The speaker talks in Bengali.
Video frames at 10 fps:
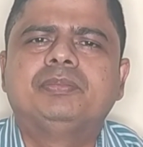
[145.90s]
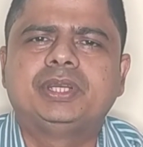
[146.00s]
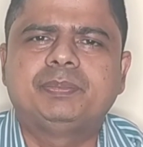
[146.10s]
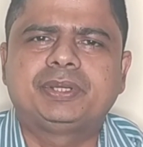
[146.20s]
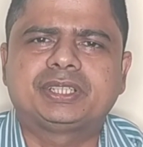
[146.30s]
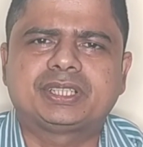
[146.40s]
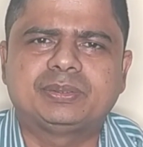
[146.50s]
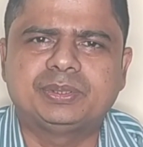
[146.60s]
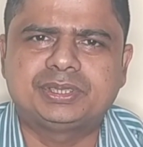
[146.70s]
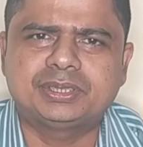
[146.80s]
ভেরিফিকেশান
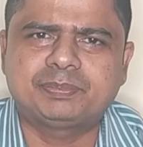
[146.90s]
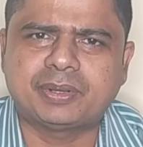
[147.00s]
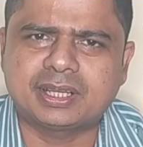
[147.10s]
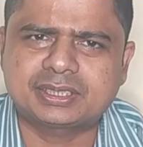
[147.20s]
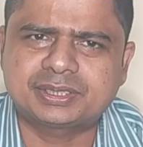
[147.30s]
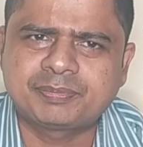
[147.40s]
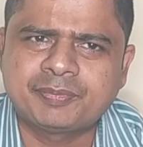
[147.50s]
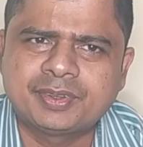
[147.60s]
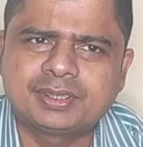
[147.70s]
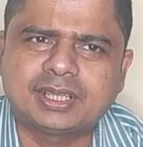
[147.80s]
হয়েছে প্লাস
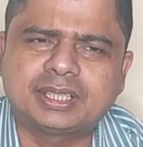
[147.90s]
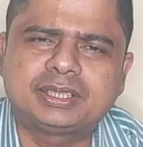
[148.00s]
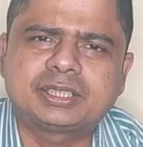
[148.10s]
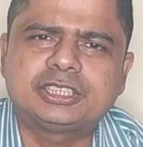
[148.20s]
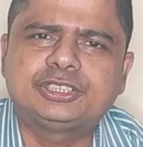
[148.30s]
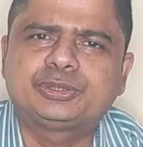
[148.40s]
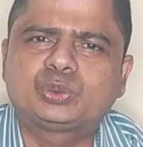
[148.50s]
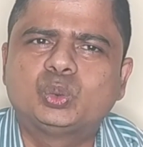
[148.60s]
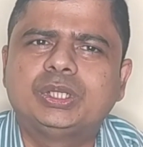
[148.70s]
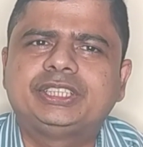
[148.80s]
তাদের থেকে কিছু
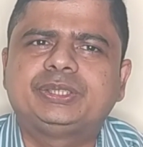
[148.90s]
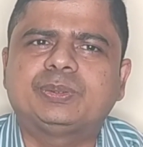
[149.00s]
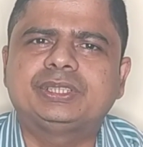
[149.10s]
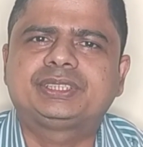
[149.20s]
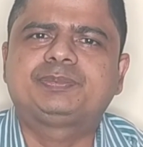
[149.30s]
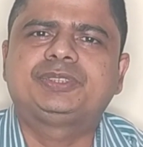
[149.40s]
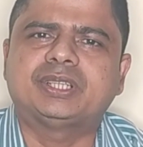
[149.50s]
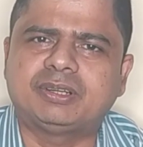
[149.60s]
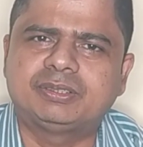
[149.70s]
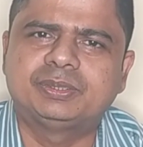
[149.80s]
স্কুলের চয়েস
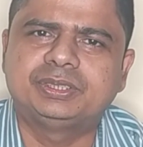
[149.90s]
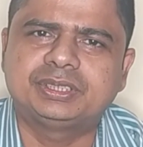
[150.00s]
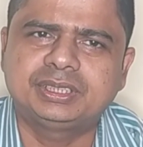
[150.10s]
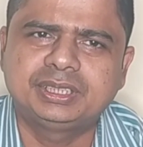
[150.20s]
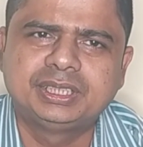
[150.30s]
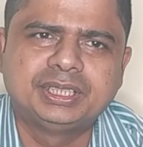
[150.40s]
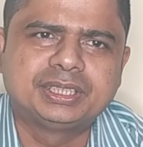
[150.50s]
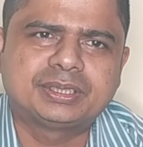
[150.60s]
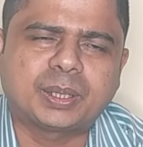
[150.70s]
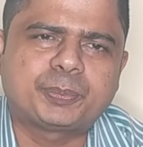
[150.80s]
চাওয়া হয়েছে
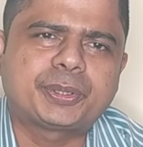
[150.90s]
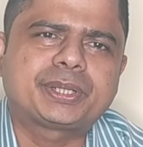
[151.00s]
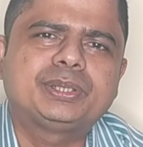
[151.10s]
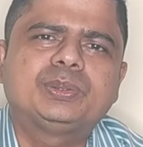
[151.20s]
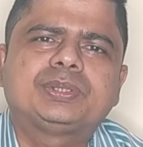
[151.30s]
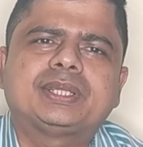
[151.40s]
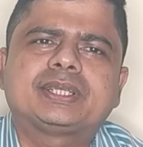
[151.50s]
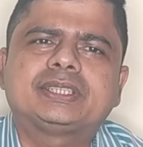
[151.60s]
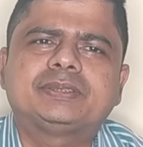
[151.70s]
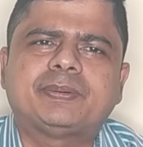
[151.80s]
তারপর কিন্তু তাদের
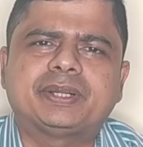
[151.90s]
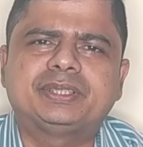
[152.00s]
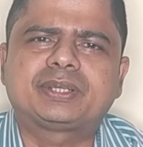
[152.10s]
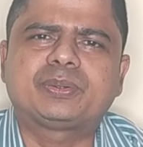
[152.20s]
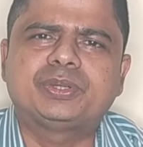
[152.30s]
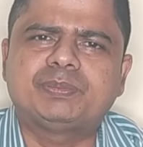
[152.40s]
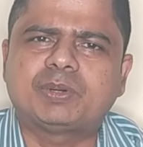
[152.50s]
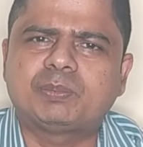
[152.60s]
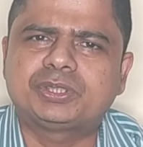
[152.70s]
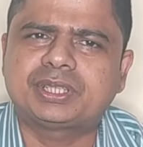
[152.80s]
কাছে ফার্দার কোনো
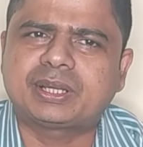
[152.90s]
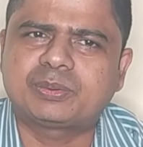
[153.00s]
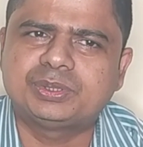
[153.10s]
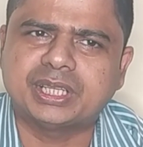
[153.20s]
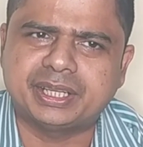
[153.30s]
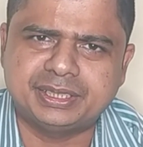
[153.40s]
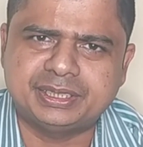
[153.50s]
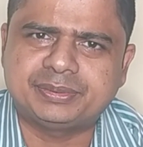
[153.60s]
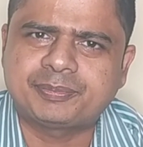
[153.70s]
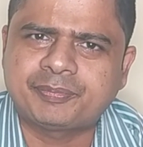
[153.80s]
ইনফরমেশান এখনও যায়নি
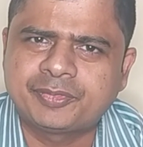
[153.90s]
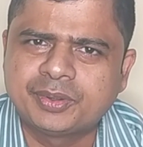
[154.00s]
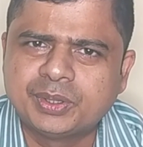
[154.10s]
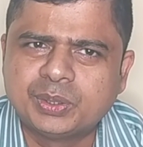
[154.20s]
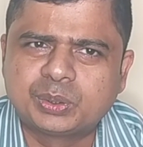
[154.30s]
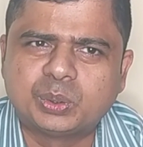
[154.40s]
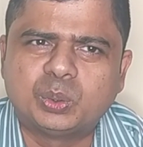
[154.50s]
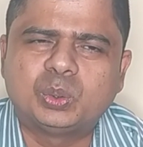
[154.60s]
তো